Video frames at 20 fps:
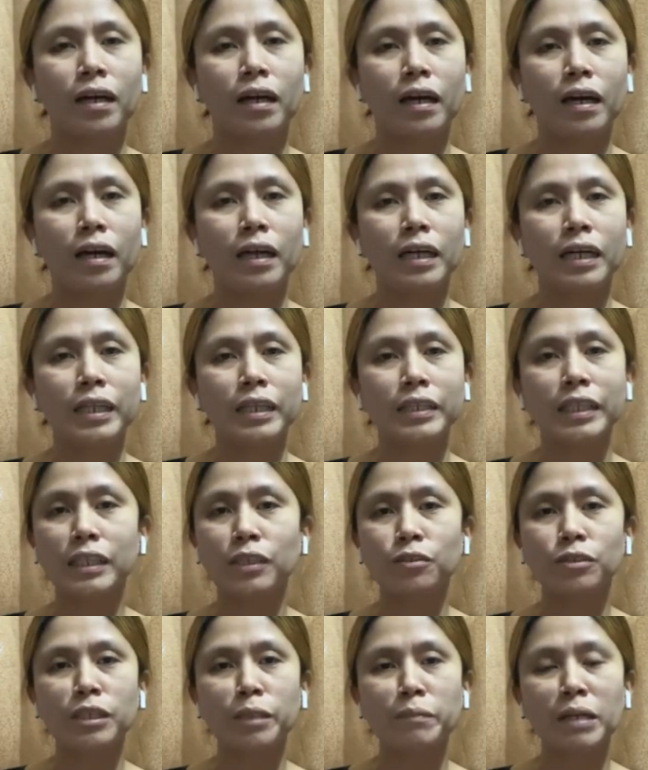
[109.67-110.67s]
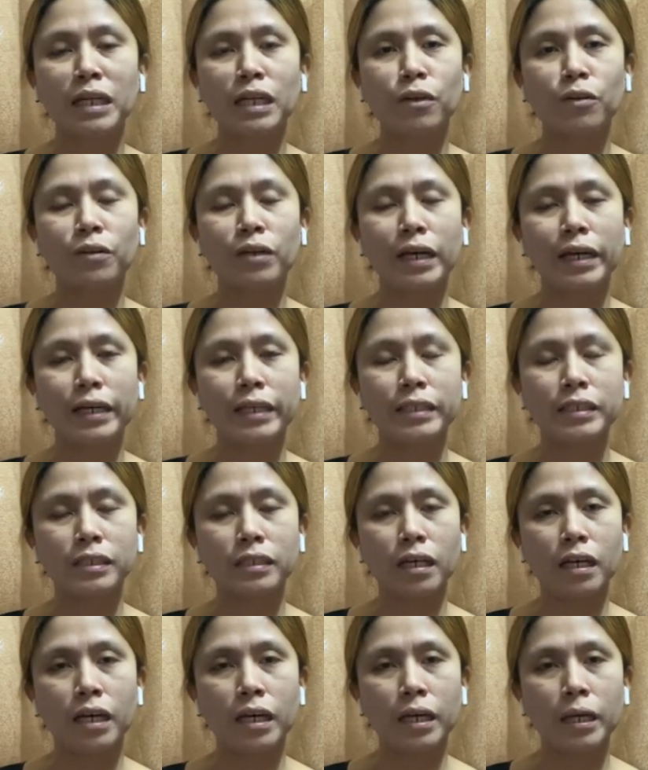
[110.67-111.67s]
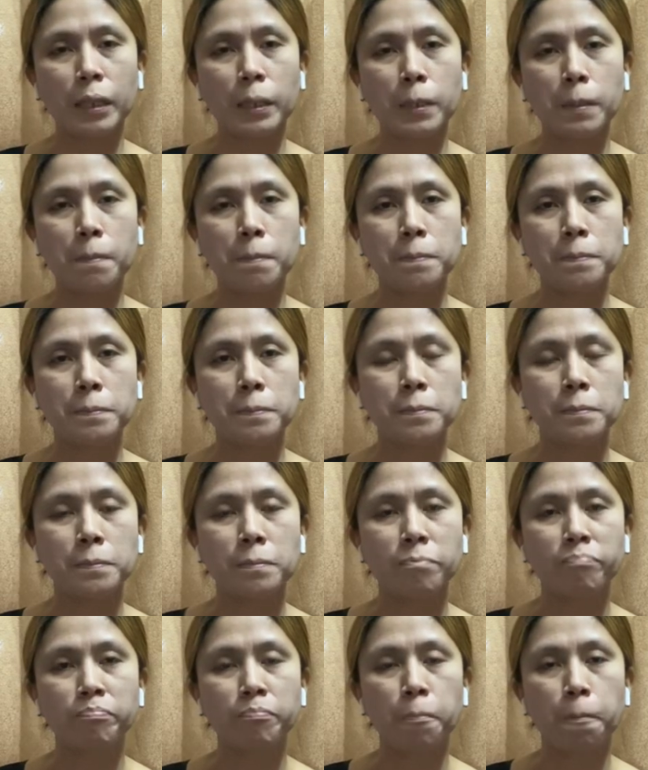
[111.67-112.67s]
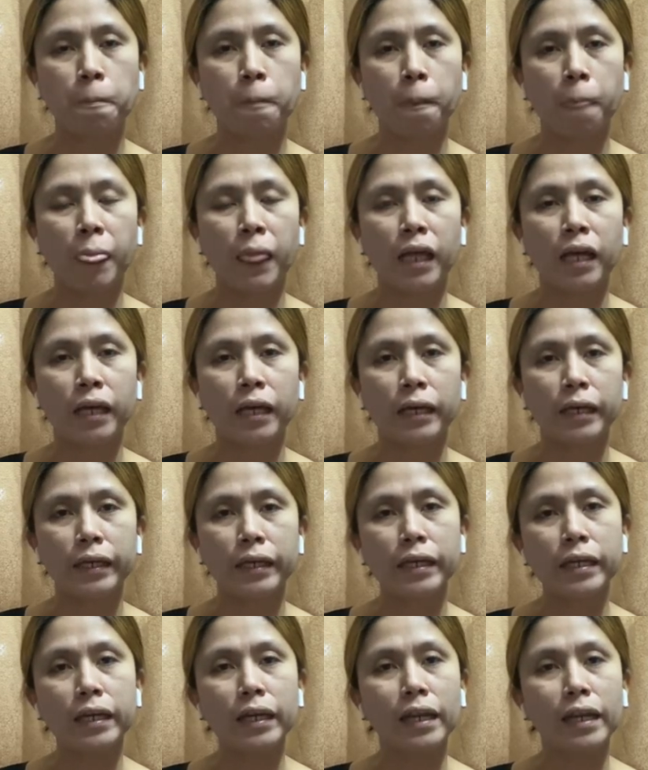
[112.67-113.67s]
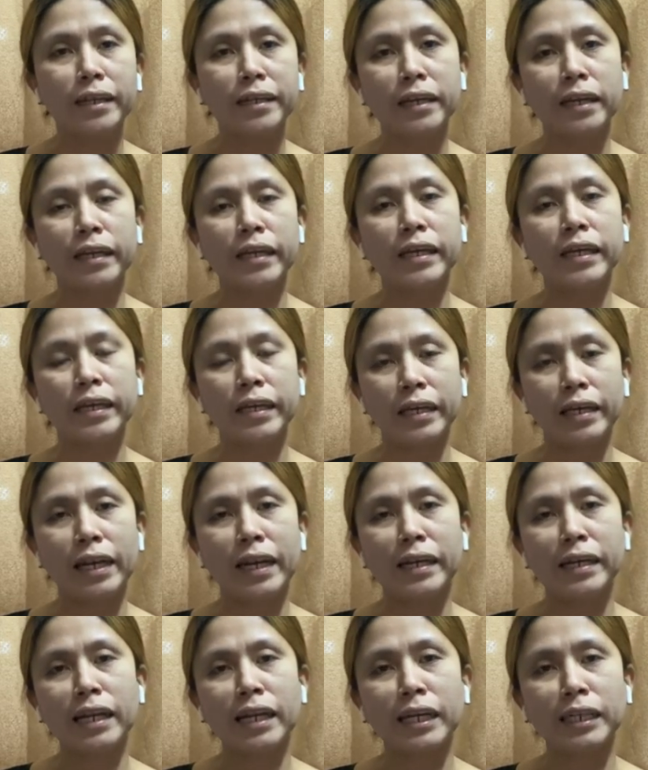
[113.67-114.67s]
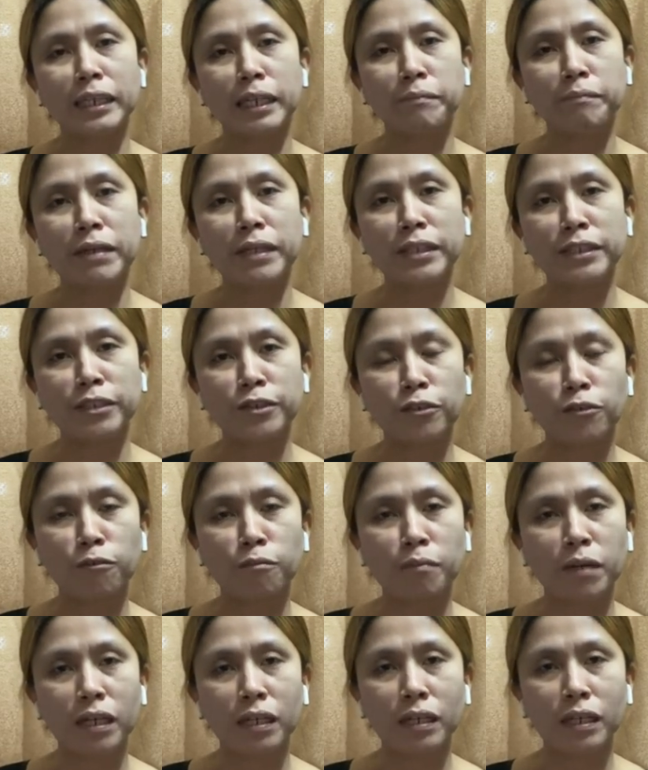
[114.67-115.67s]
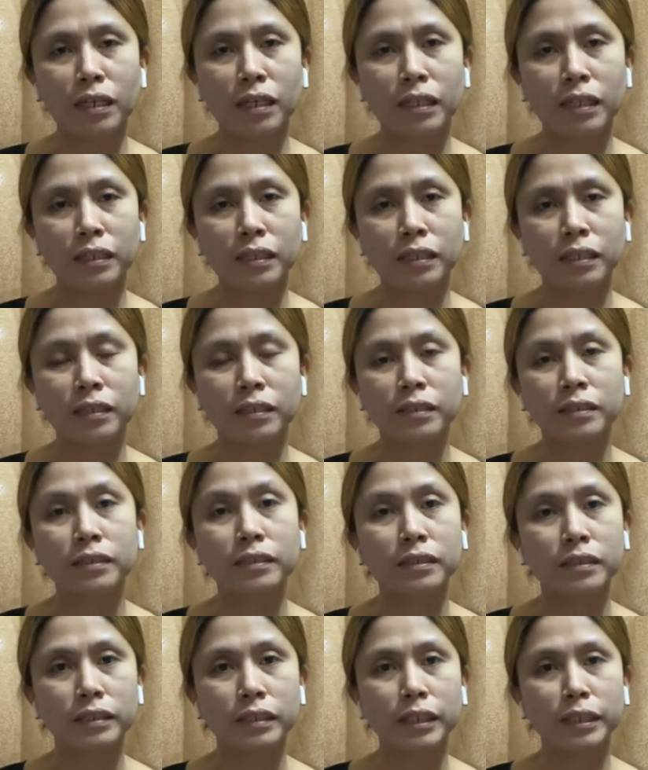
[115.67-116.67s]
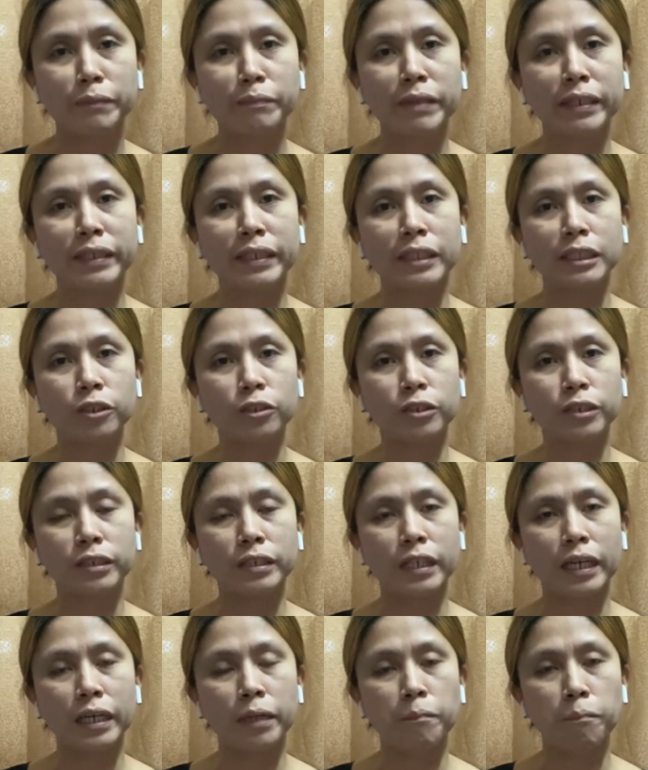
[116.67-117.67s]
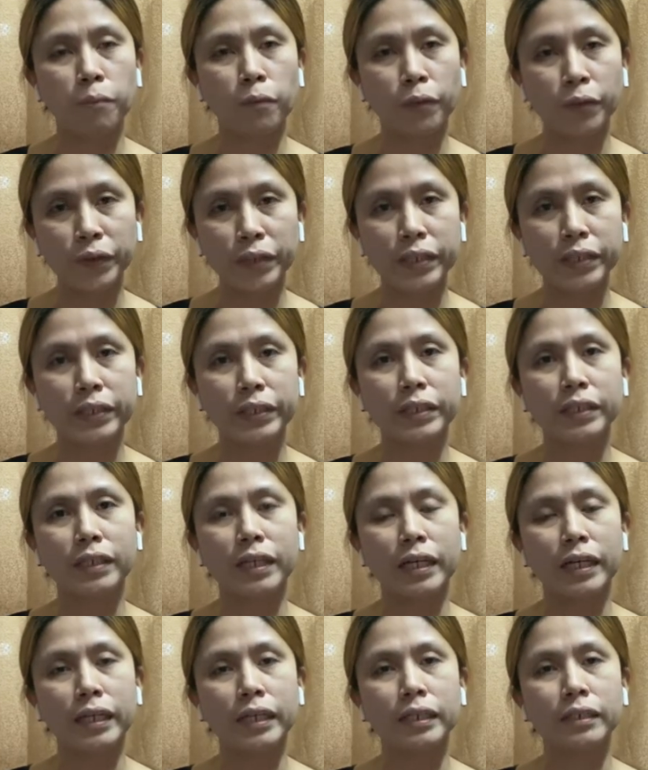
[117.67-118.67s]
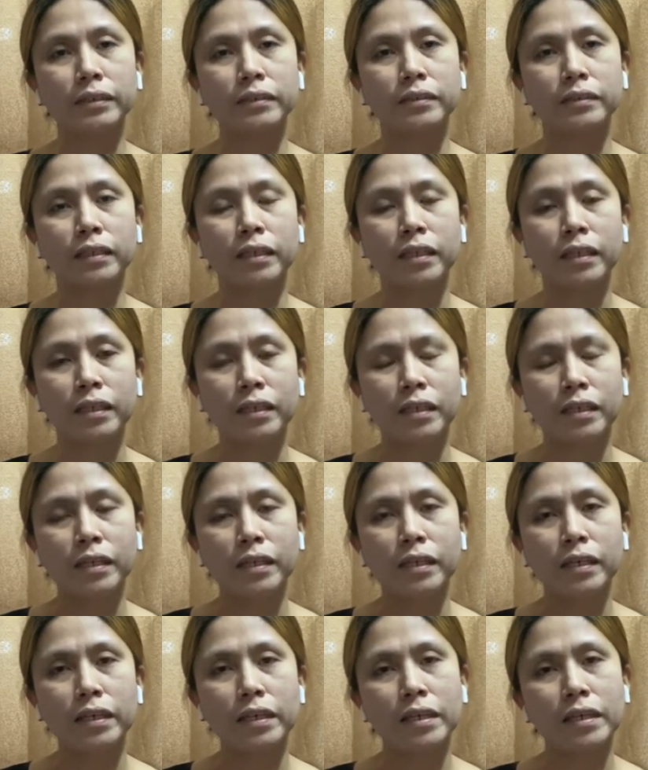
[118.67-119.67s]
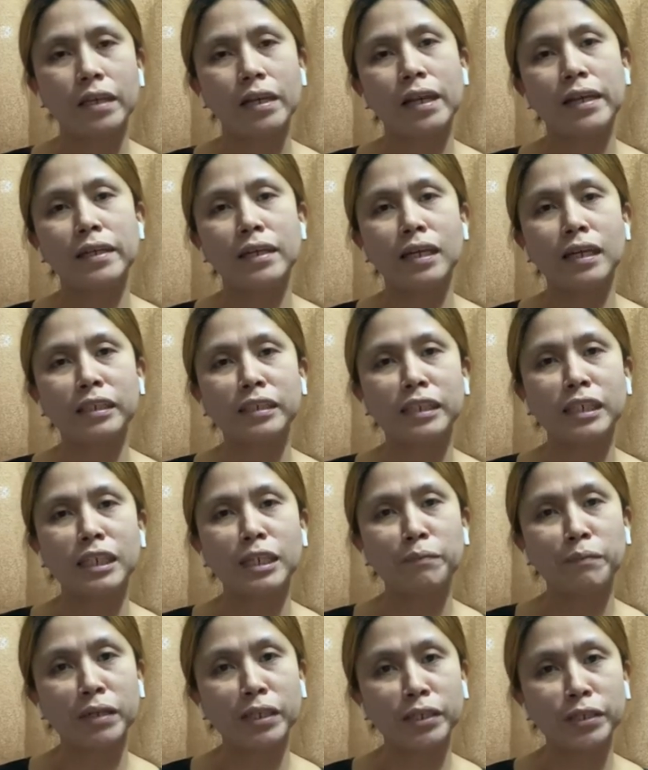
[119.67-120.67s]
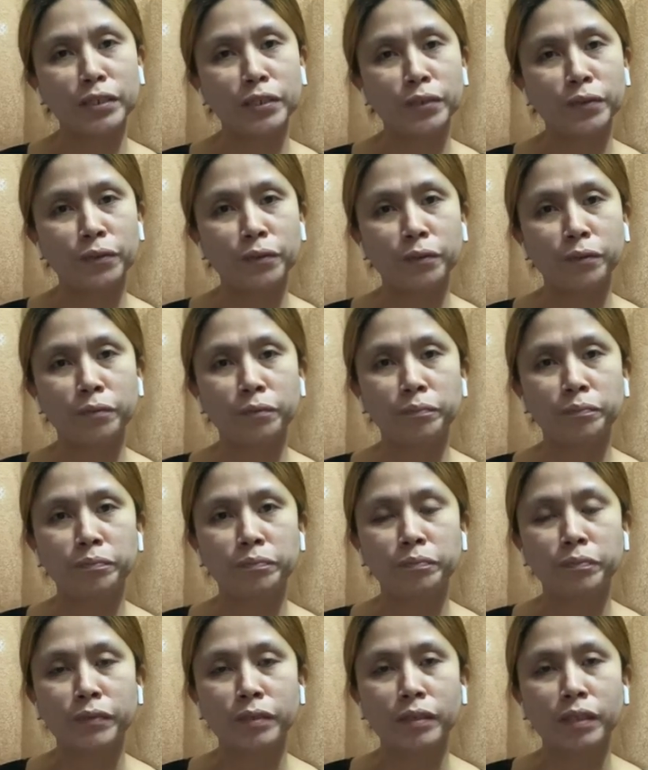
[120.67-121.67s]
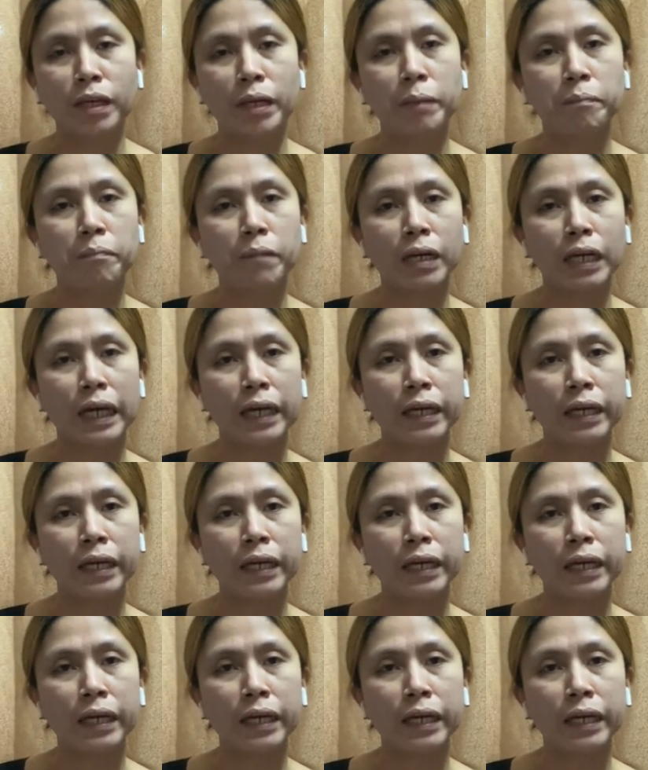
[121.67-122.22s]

uh, dito sa Macau guys ay iilan, iilan lang naman yung mga Terminator na employer um, iilan lang din naman yung mga